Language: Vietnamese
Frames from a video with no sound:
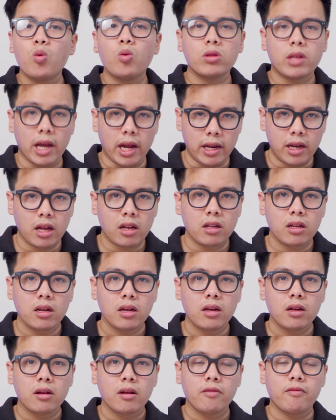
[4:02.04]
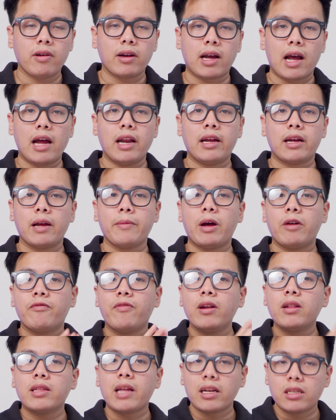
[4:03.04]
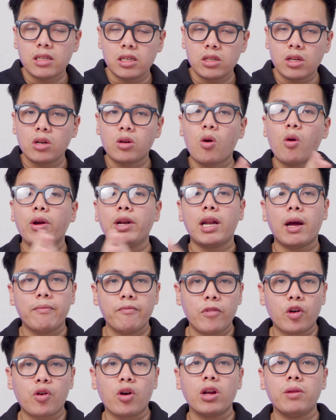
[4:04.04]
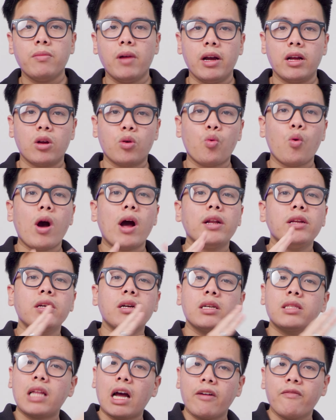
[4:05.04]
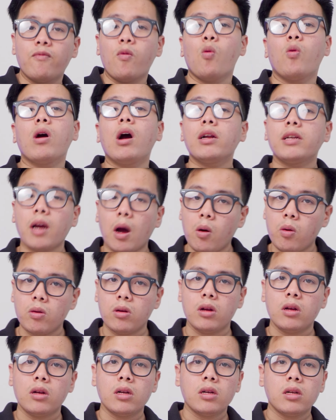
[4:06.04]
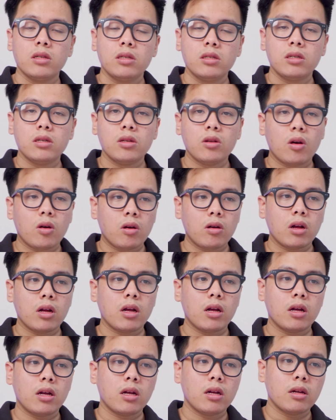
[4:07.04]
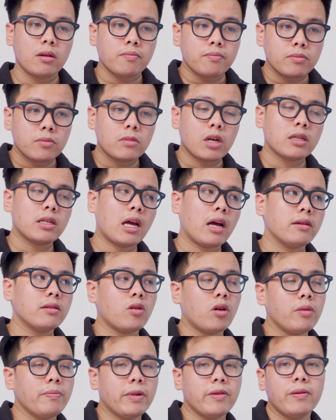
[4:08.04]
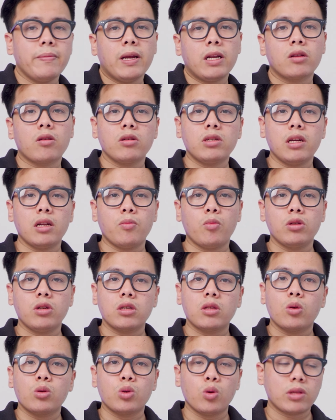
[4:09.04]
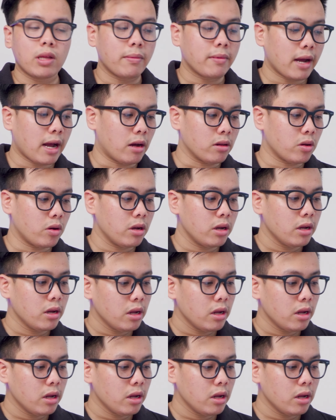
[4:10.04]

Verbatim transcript: cụ thể nhất và cái này các bạn phân tách từ giữa coi 5 và coi 7 qua những cái tác vụ khác nhau chứ nó ờ, thực ra nói với mình nó chỉ là một những thông số tham khảo thôi